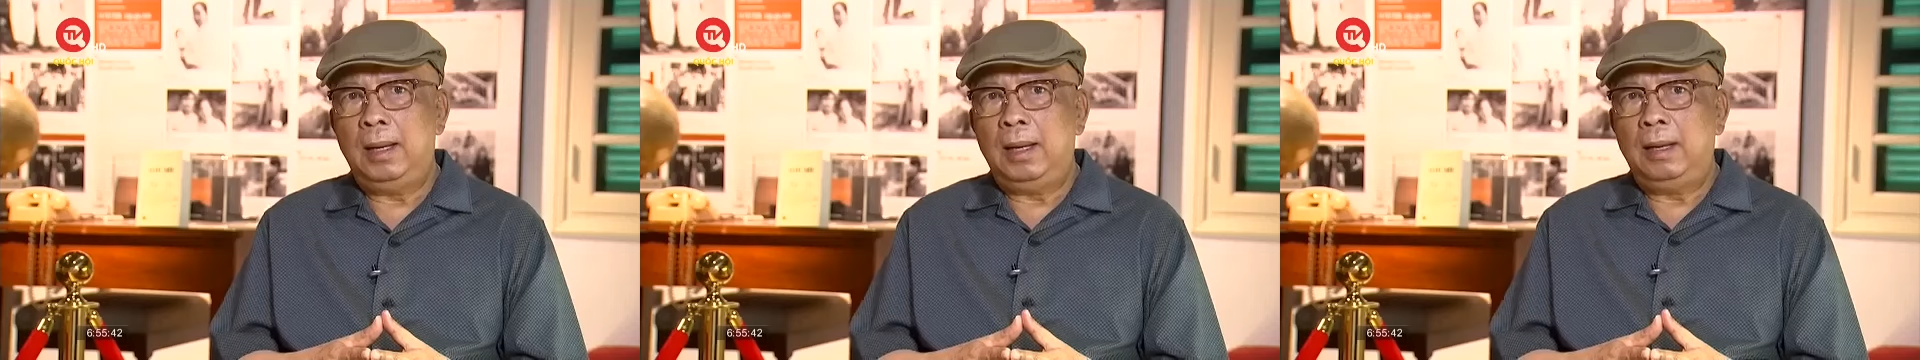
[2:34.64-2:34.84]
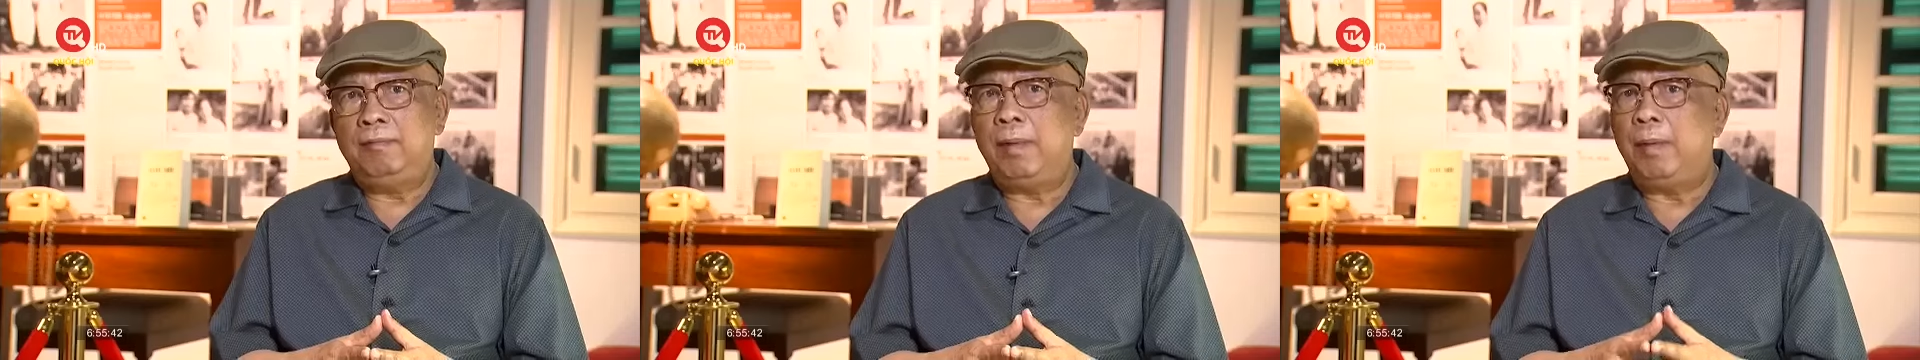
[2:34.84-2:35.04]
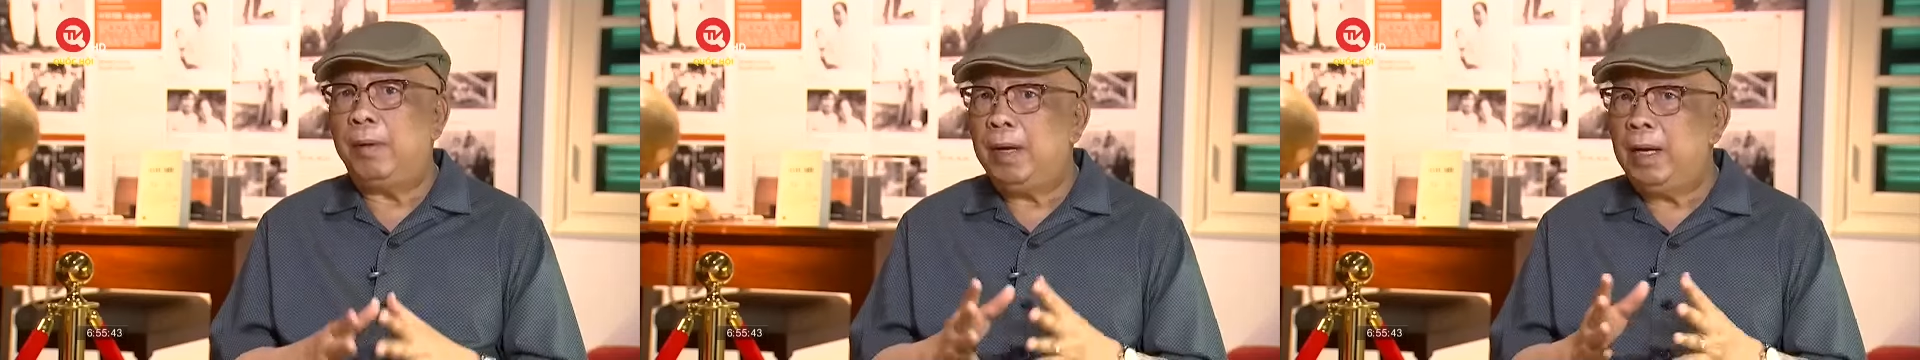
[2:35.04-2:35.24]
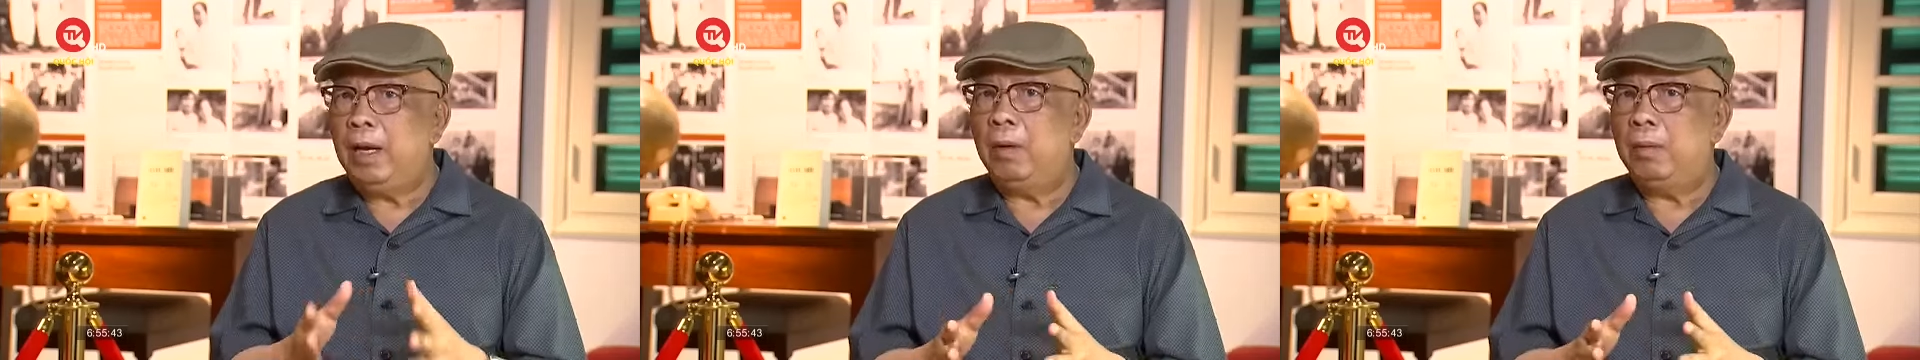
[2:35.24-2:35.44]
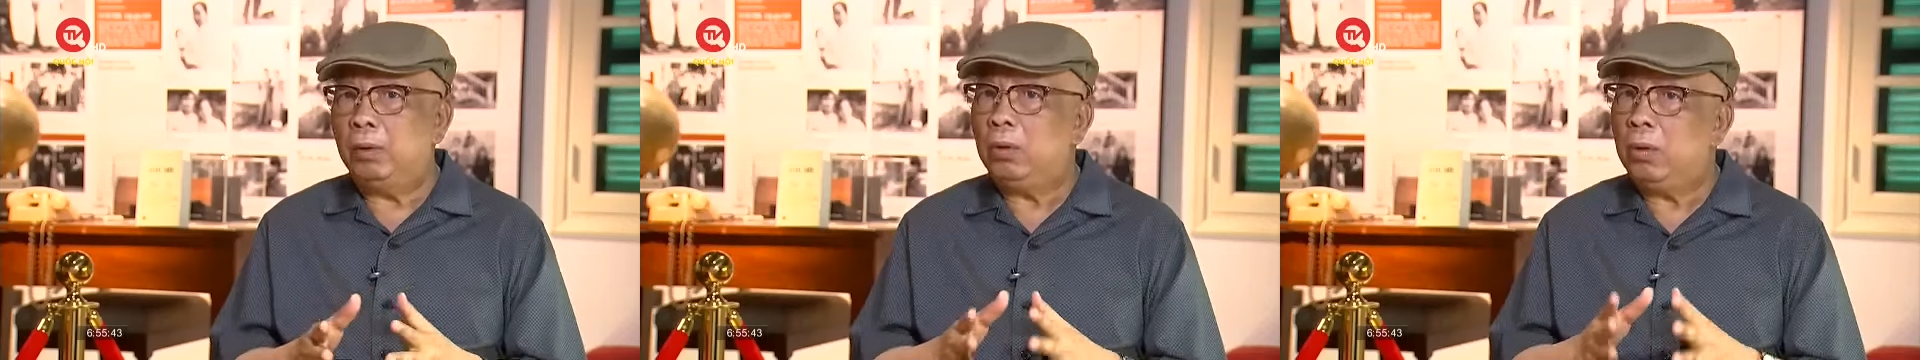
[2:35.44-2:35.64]
và một cái
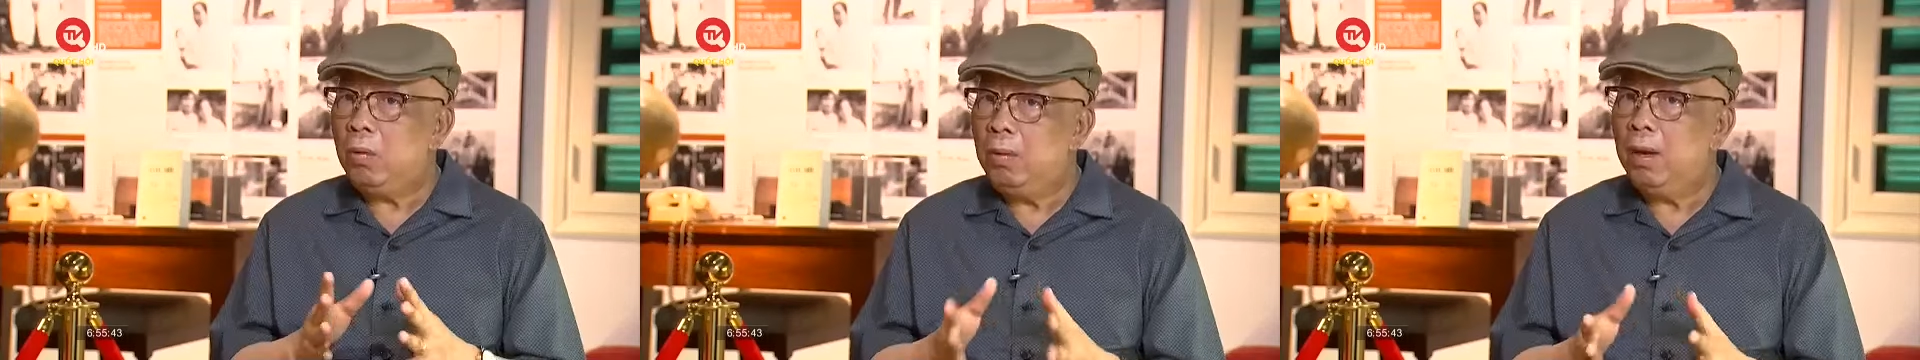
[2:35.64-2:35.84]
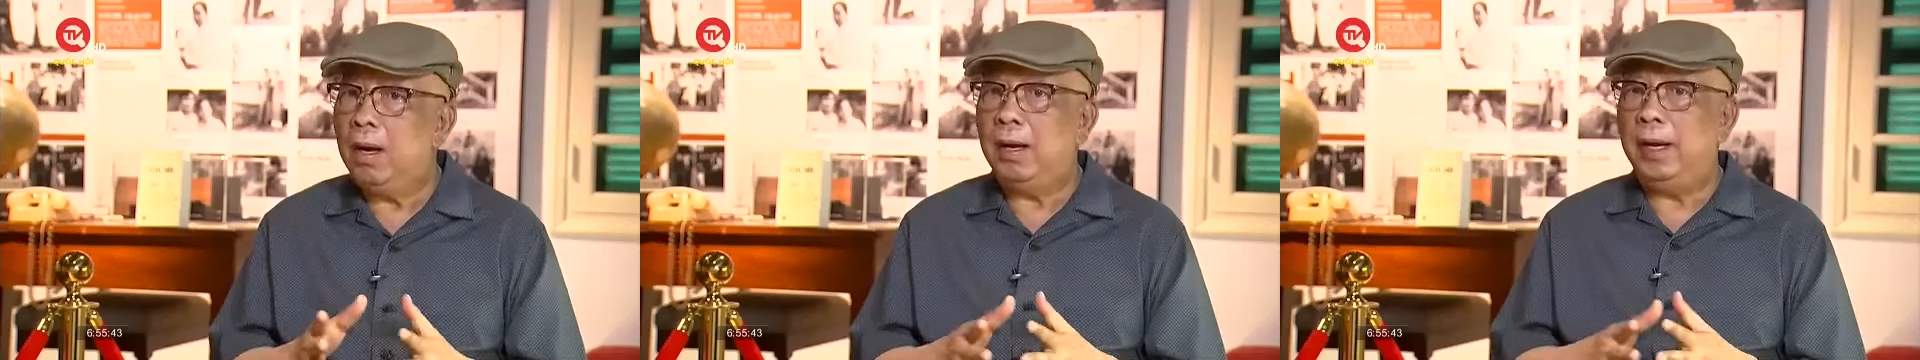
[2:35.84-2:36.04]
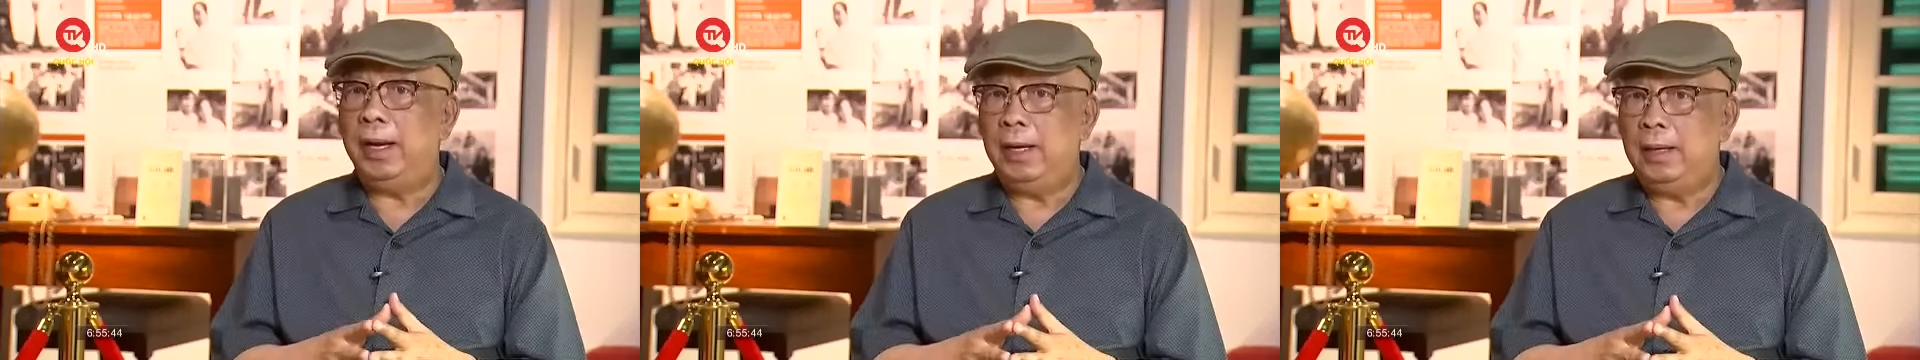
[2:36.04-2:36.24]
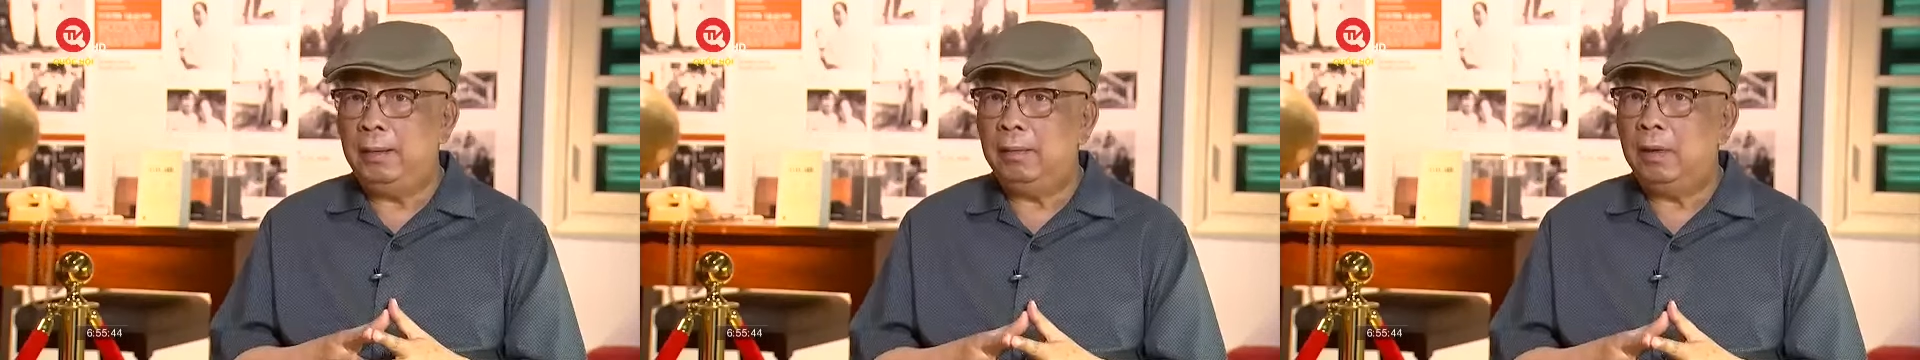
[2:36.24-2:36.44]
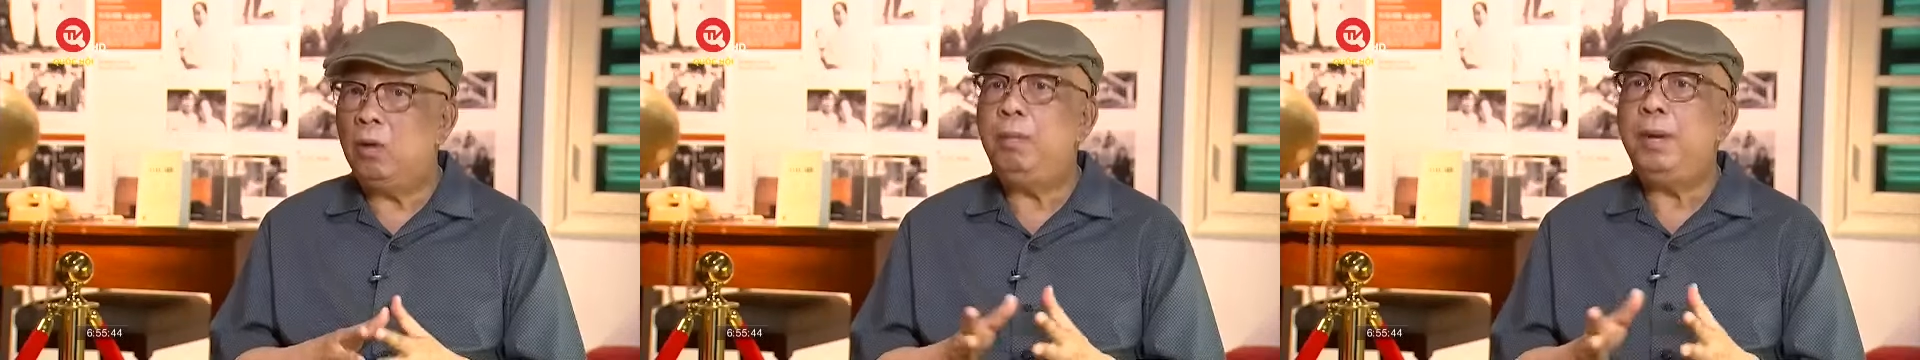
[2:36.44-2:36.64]
điều mà tôi không ngờ đến
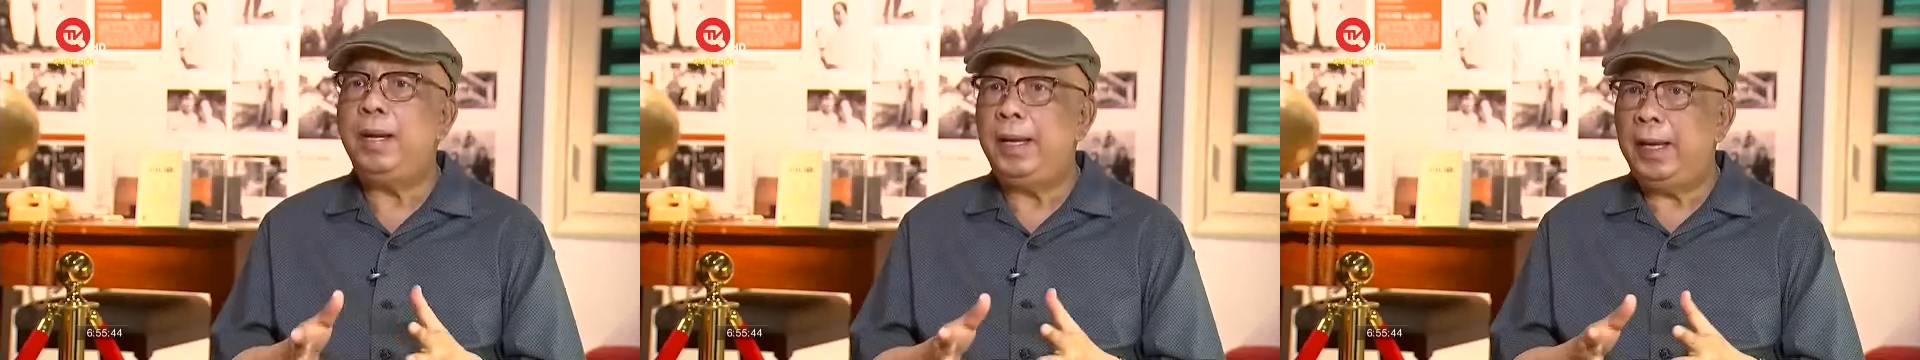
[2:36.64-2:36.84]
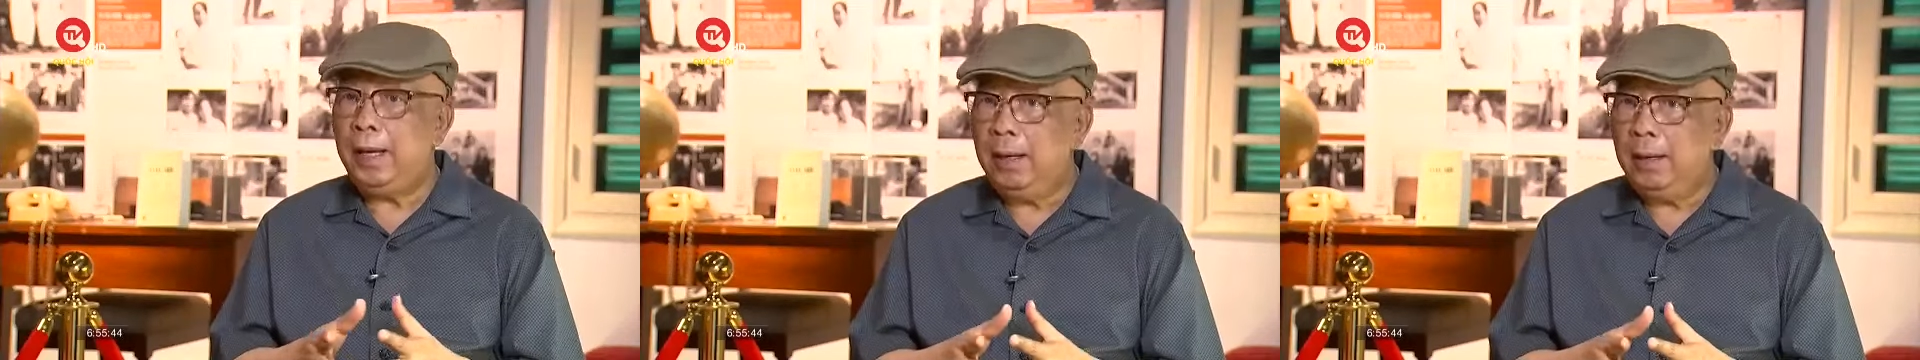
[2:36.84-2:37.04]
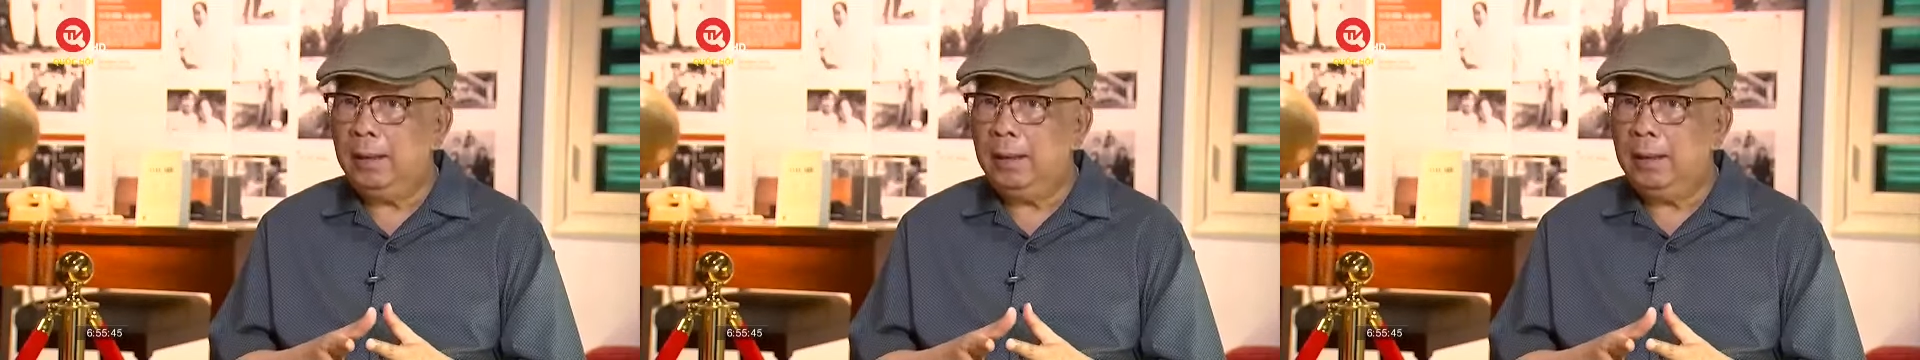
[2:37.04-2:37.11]
không biết đến